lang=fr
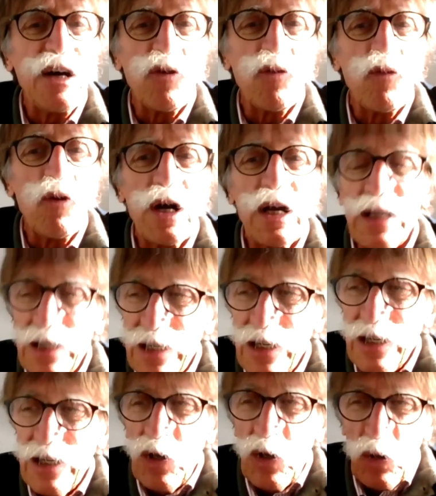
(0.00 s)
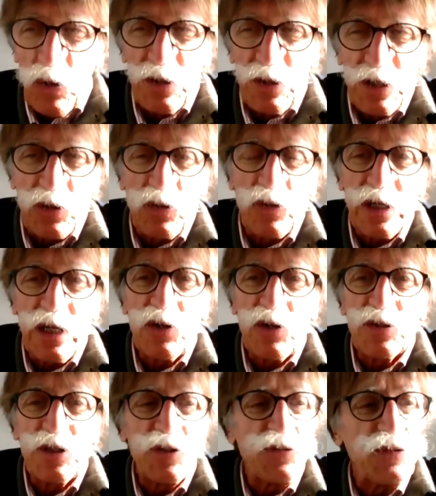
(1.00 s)
là au moins, on est
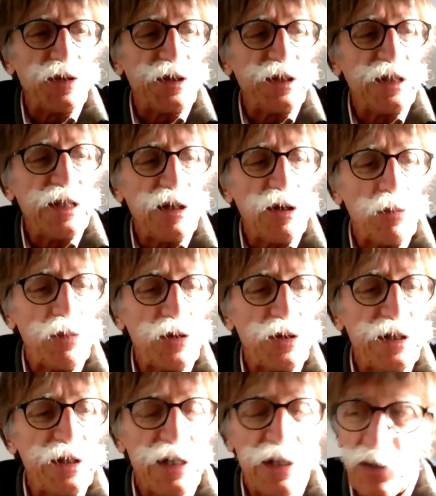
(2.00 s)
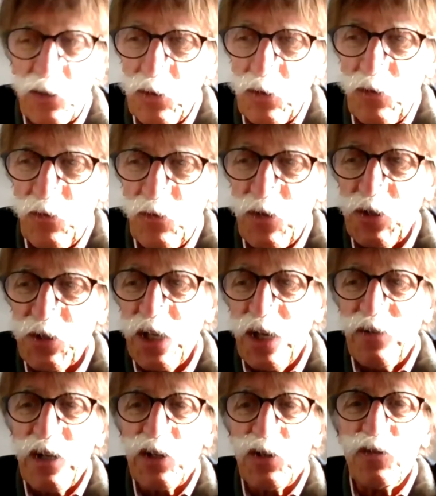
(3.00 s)
concret, on est utile et on peut dire qu'on fait notre
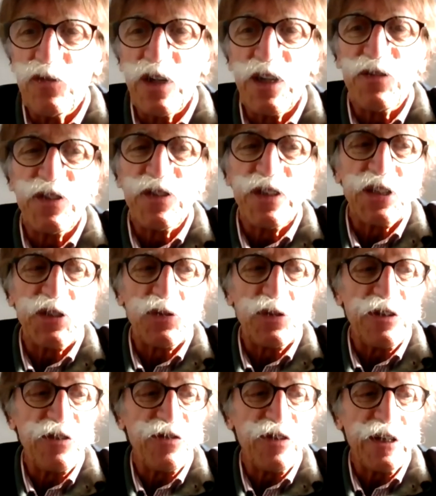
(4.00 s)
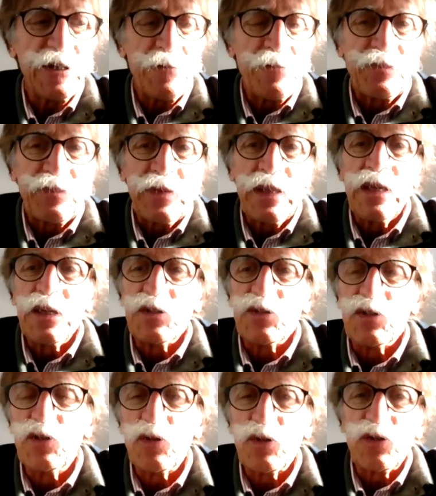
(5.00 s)
travail de vérification des faits
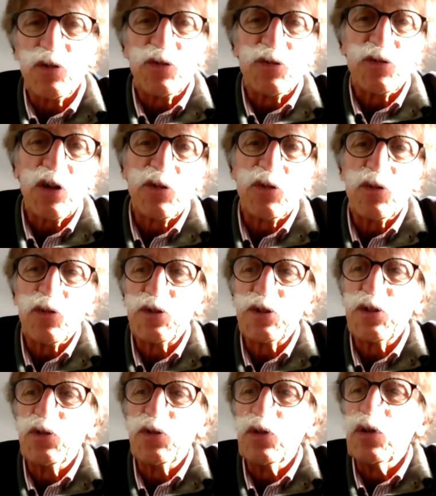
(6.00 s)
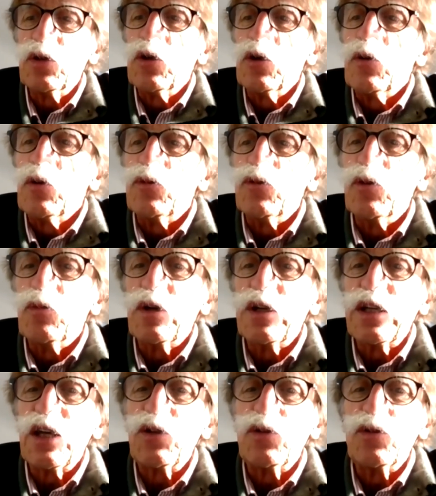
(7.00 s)
et donc une sorte de, aussi de, de
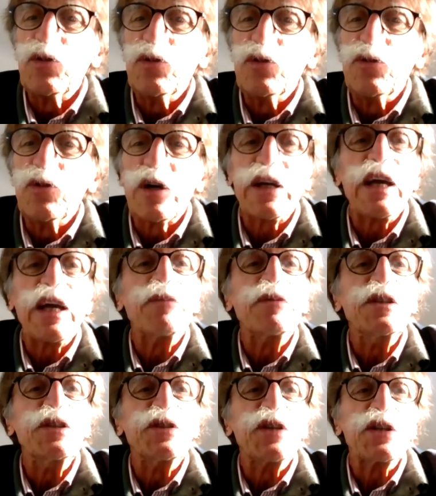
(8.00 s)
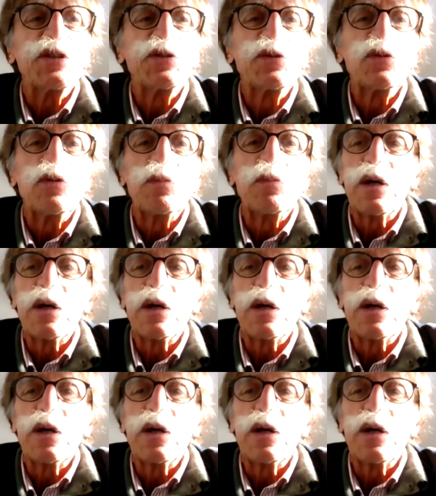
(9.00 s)
moyen de, de, réhabilitation